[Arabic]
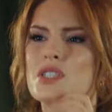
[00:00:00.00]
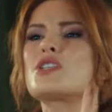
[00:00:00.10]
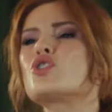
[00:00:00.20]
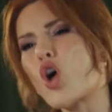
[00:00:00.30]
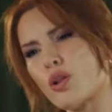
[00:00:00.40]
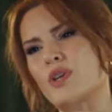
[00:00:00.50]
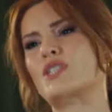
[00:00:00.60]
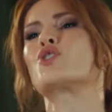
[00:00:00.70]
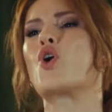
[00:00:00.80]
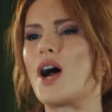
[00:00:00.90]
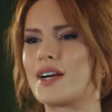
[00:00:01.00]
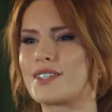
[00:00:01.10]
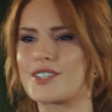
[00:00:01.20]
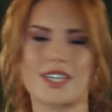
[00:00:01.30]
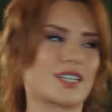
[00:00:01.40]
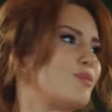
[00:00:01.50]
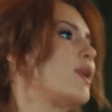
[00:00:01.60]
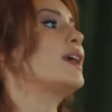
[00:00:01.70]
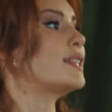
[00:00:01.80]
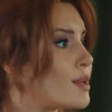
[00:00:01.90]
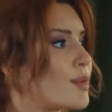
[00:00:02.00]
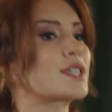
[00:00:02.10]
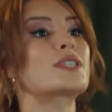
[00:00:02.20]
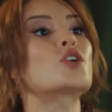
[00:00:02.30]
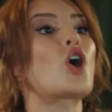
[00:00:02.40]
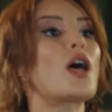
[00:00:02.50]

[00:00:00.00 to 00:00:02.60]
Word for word: وبلا ما يضل سر يا سيدي، اسمعوا يا